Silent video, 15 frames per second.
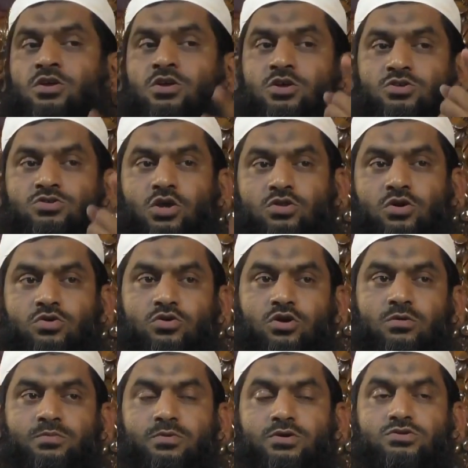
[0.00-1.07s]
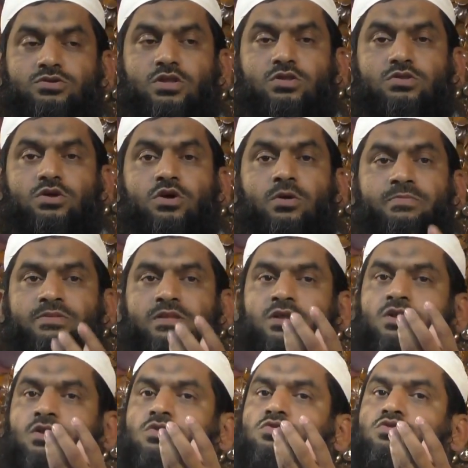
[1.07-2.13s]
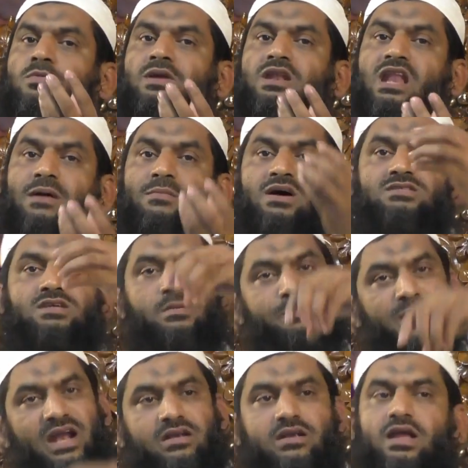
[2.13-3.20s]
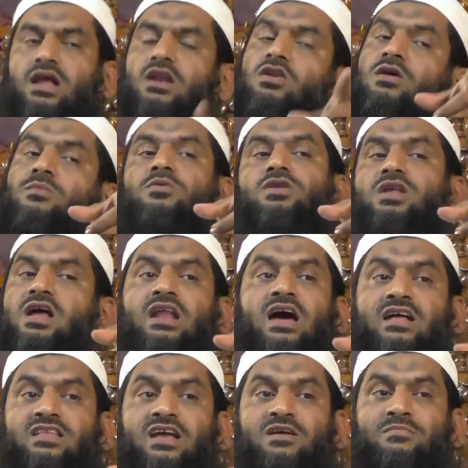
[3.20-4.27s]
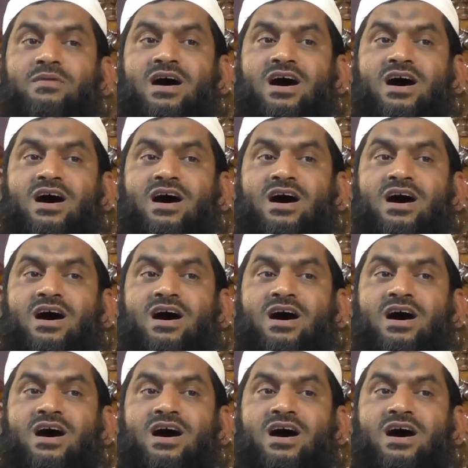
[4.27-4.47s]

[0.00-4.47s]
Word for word: যতক্ষণ পর্যন্ত তুমি নামাজের প্র্যাকটিক্যাল নমুনা না দেখবা